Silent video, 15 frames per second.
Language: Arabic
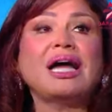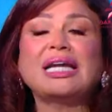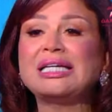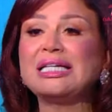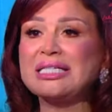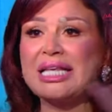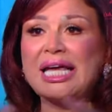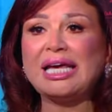
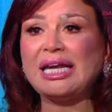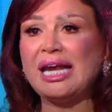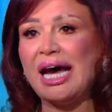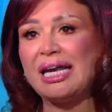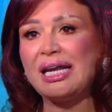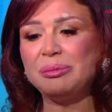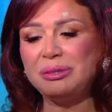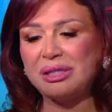لأنها طول
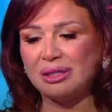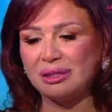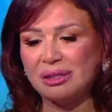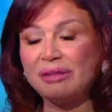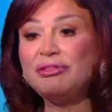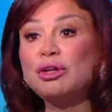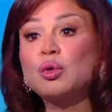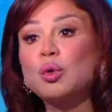عمرها بتحب
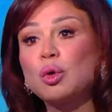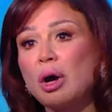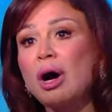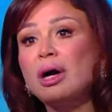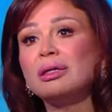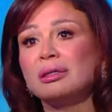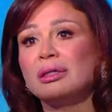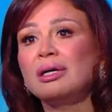إنها
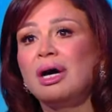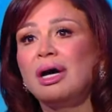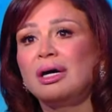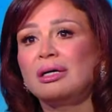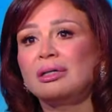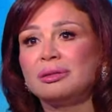تعيش حرة